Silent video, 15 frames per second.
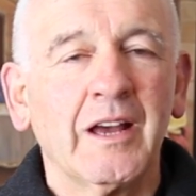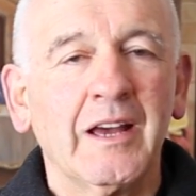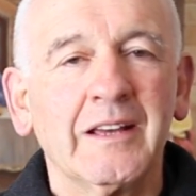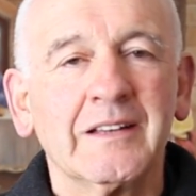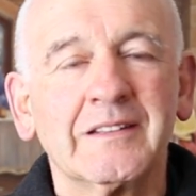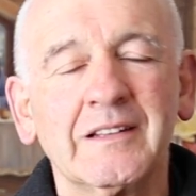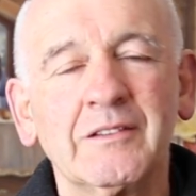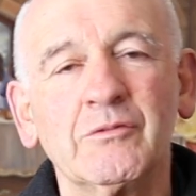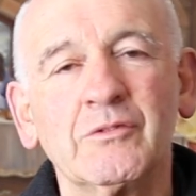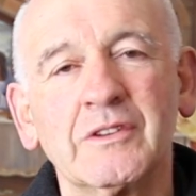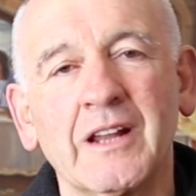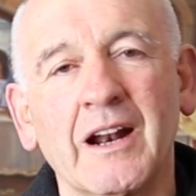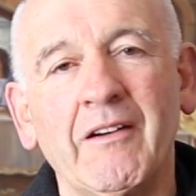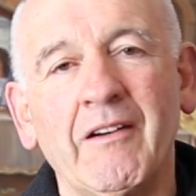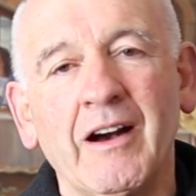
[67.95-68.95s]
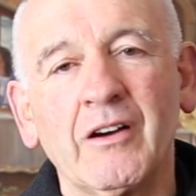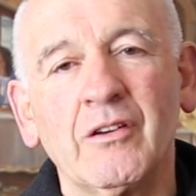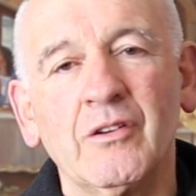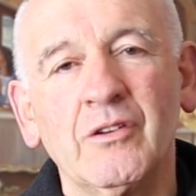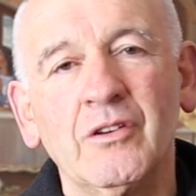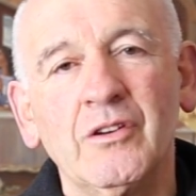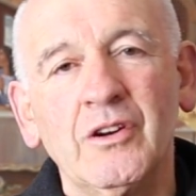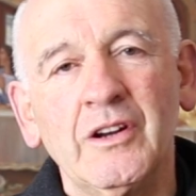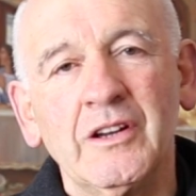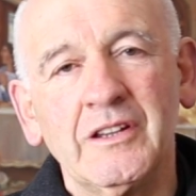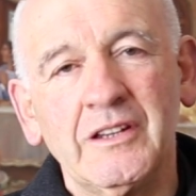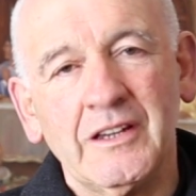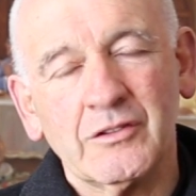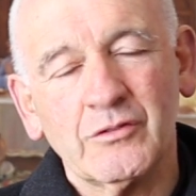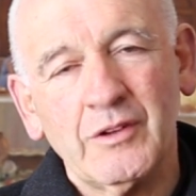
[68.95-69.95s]
es un trabajo
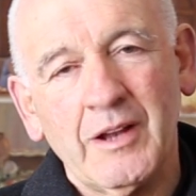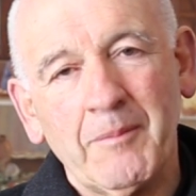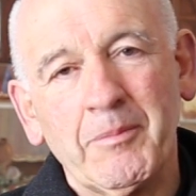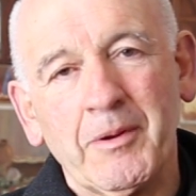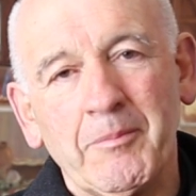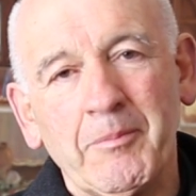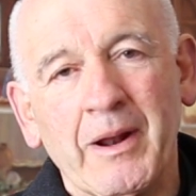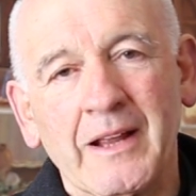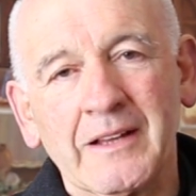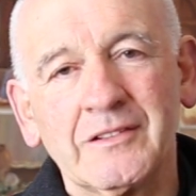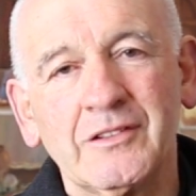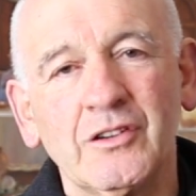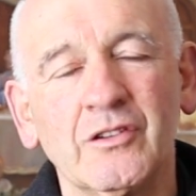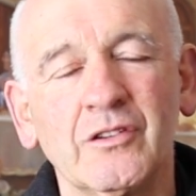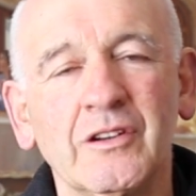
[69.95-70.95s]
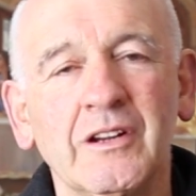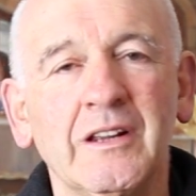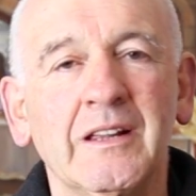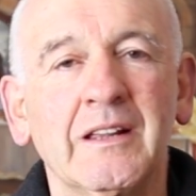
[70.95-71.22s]
y es una preparación